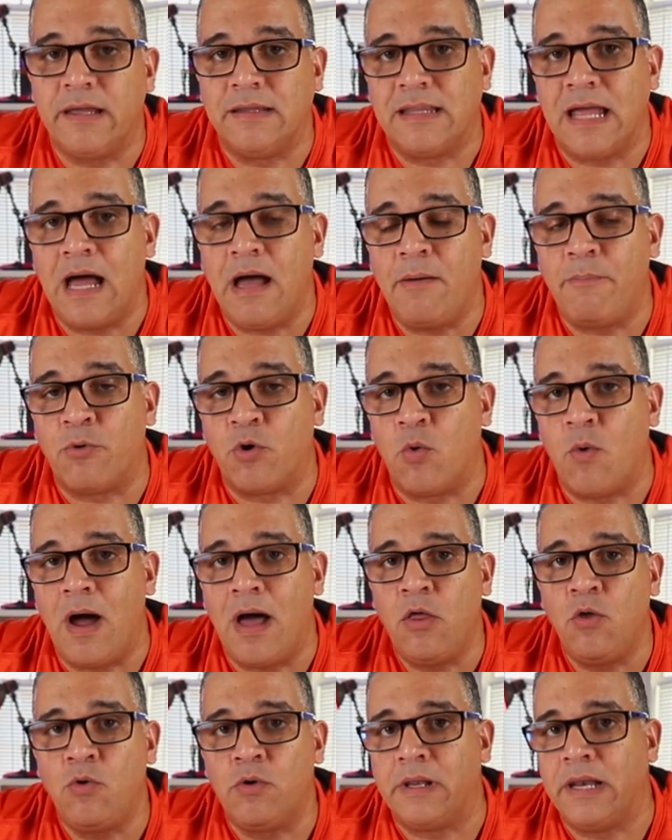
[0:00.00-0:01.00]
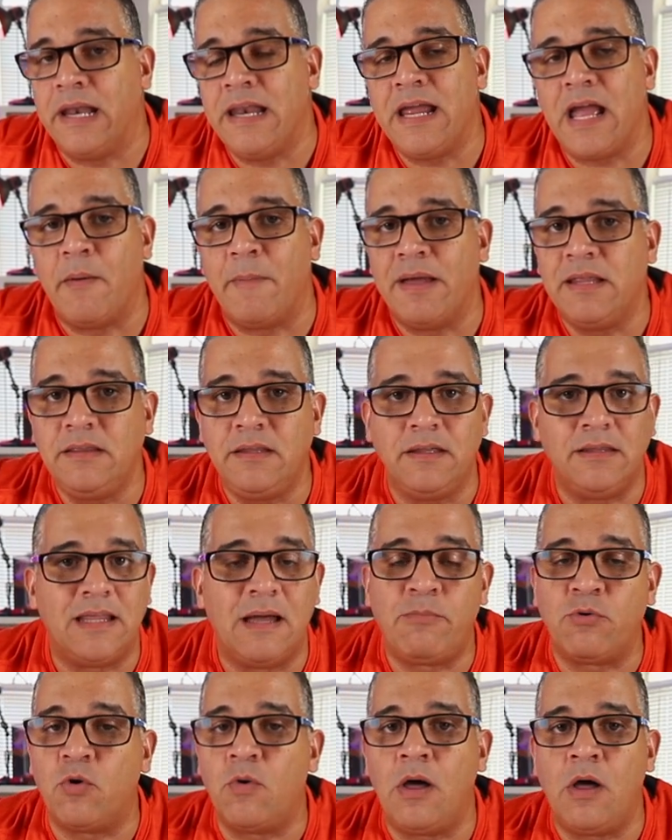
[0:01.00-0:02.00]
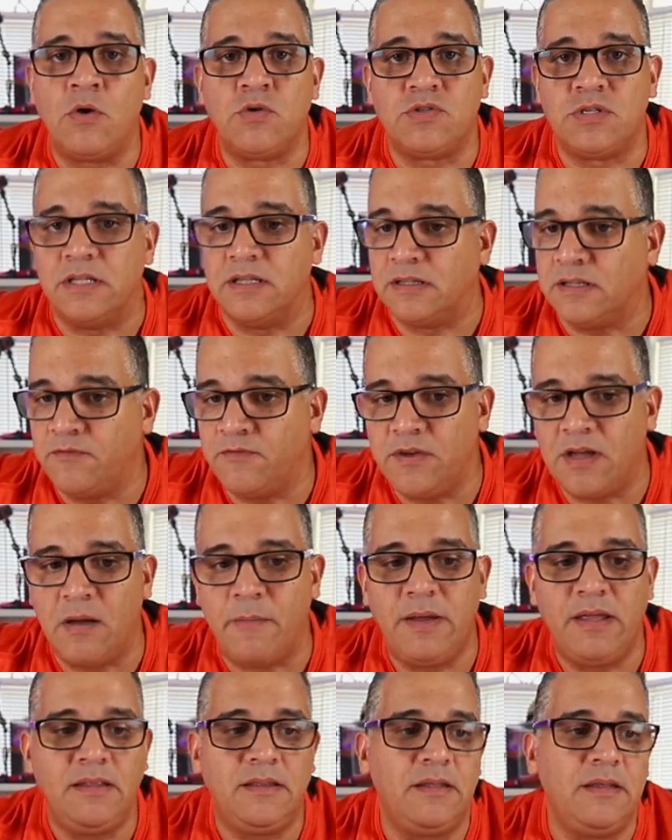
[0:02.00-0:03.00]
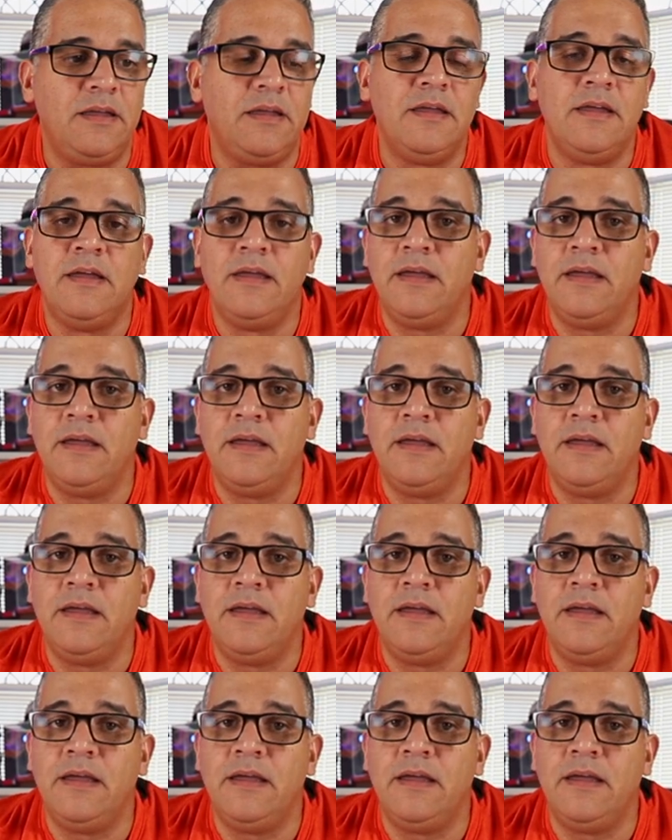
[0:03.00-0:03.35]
está aprobado clínicamente, está aprobado científicamente,